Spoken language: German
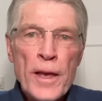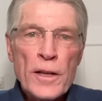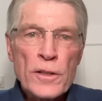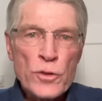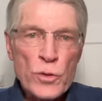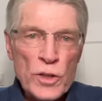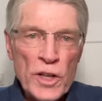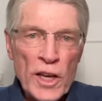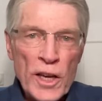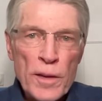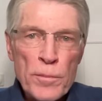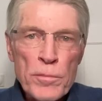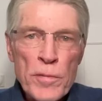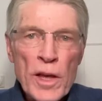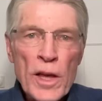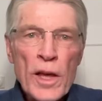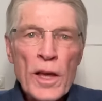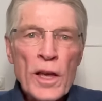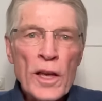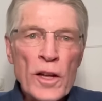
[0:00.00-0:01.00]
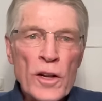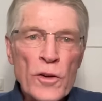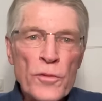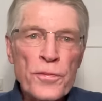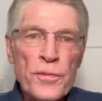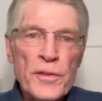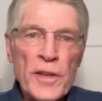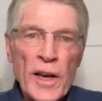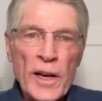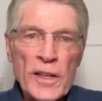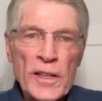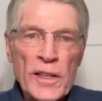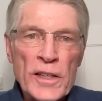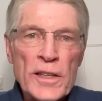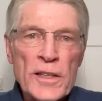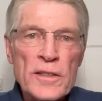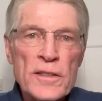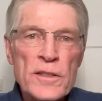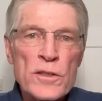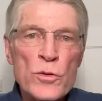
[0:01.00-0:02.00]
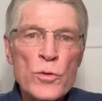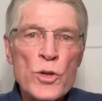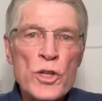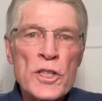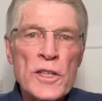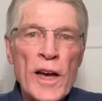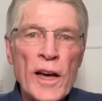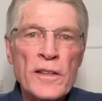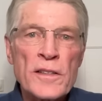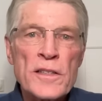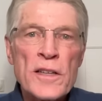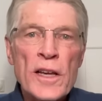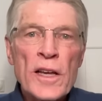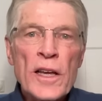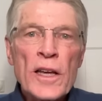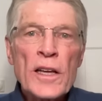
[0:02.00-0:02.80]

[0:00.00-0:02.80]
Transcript: Zudem hilft der Kriegszustand,